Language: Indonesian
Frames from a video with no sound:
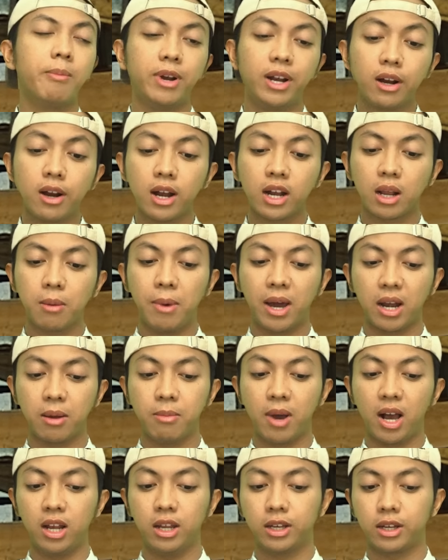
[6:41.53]
beneran kemarin
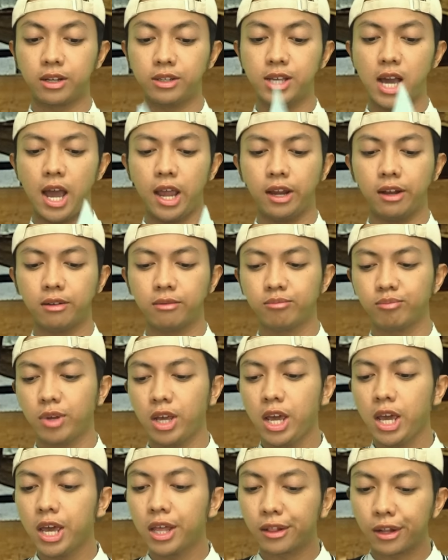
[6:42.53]
bakal dikerjain.
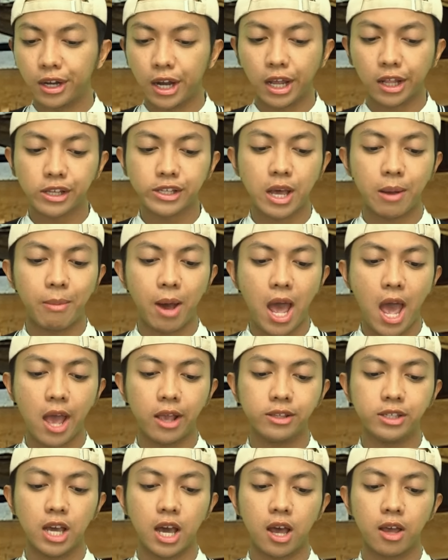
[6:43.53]
Eh, ternyata sama
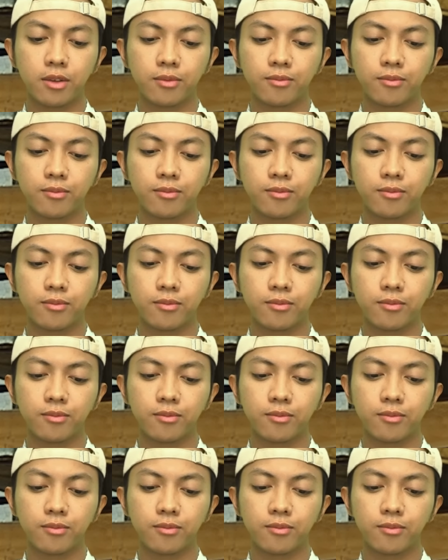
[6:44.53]
aja.